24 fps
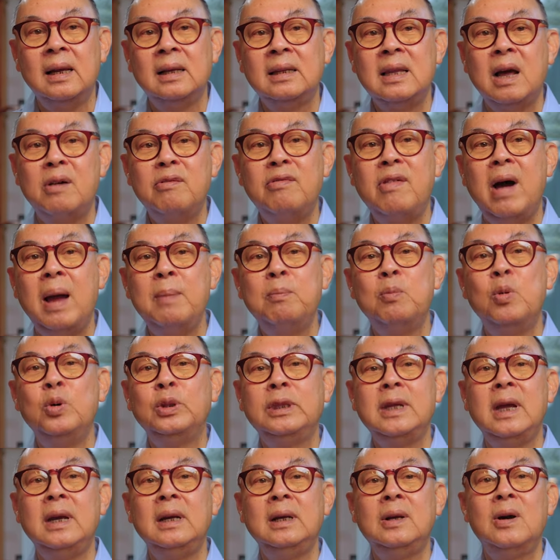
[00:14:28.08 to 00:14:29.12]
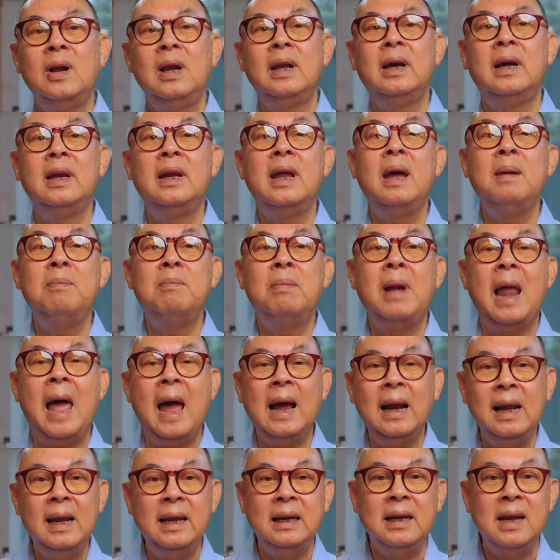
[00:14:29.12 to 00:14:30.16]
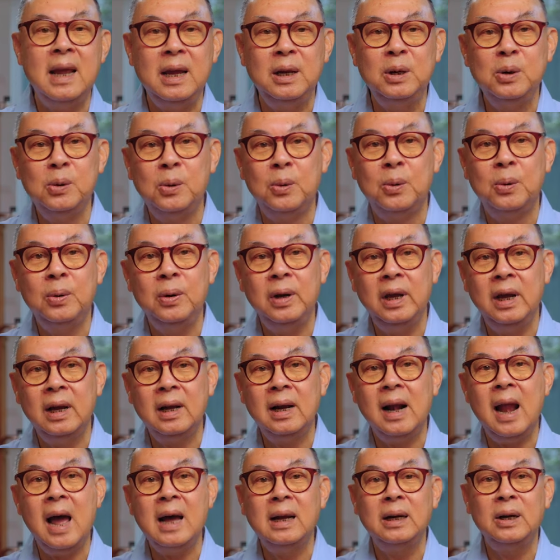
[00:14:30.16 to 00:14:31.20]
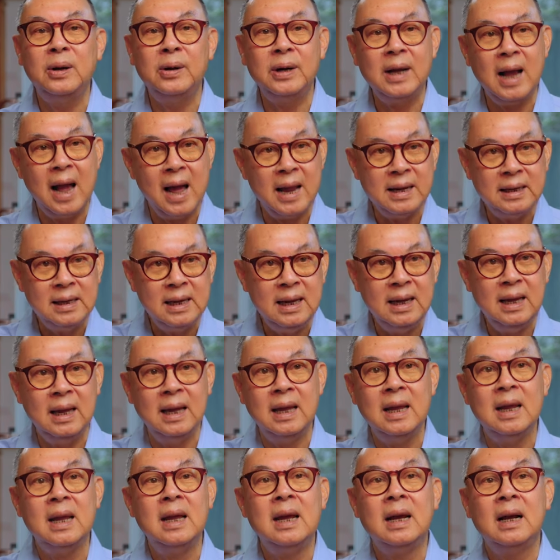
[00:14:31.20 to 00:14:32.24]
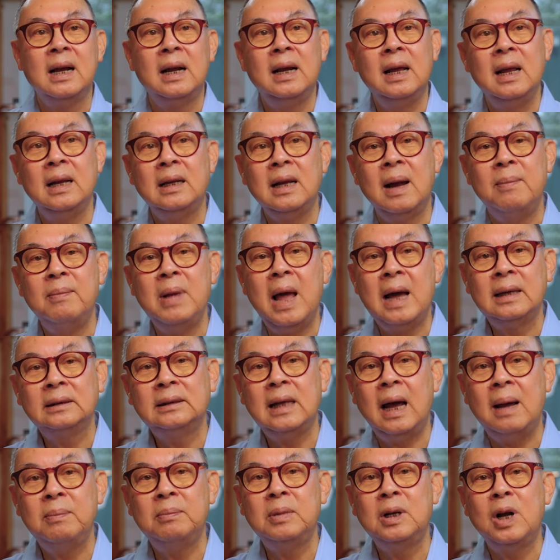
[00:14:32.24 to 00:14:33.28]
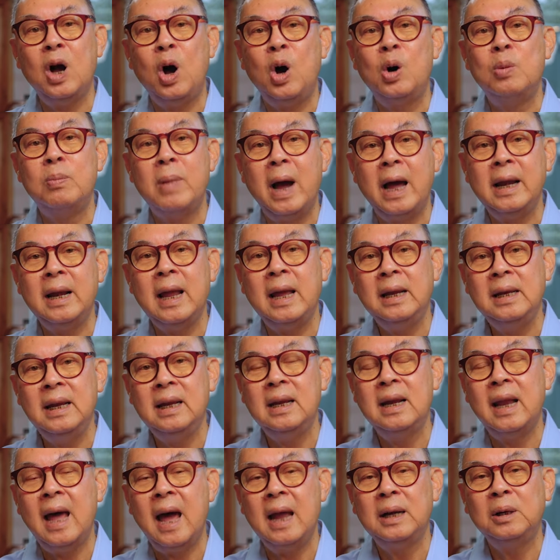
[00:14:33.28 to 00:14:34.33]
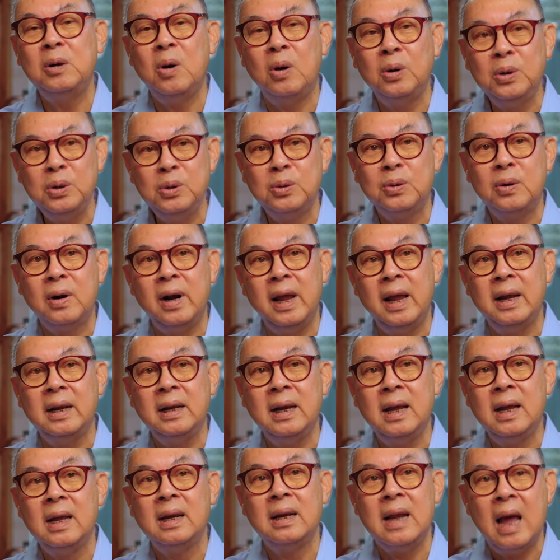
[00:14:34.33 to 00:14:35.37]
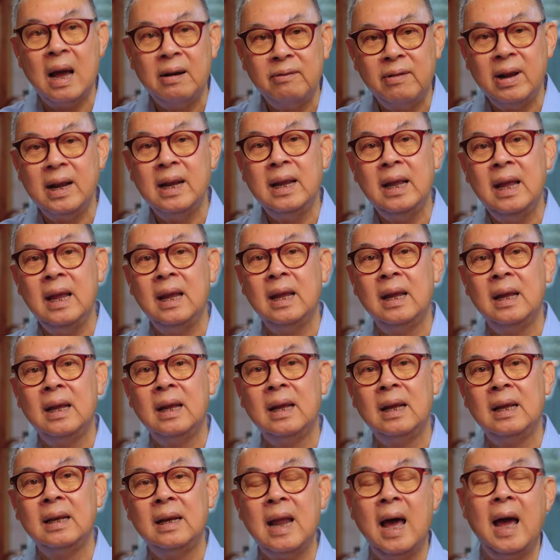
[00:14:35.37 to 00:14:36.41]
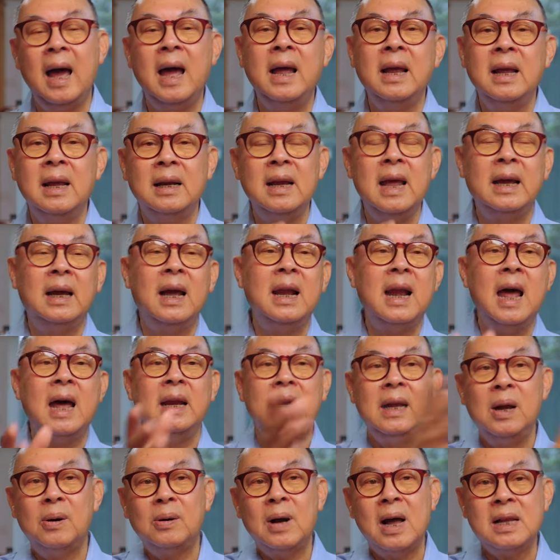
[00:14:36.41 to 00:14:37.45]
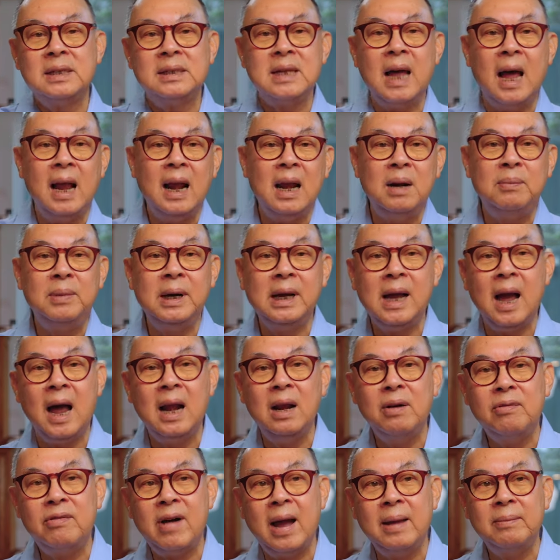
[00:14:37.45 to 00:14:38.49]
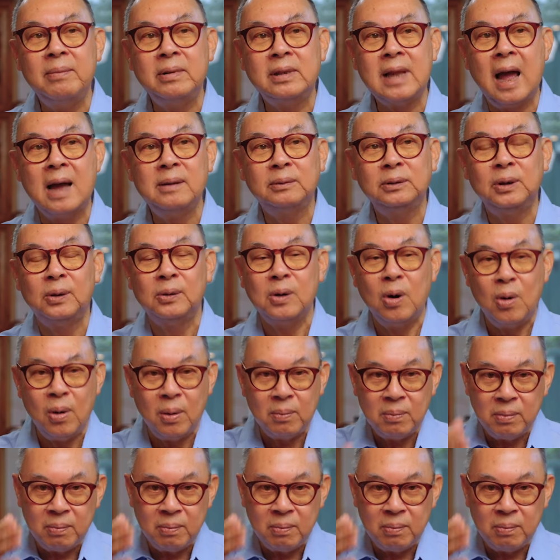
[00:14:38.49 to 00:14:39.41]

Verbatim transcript: ทางฝ่ายปูตินก็เลยได้แผลงฤทธิ์ให้ดูอีกครั้งโดยการที่เคลื่อนกำลังทัพเข้ามาในดินแดนของยูเครน ณวันนี้นะฮะในขณะเดียวกันสหรัฐอเมริกาและฝ่ายต่างตกก็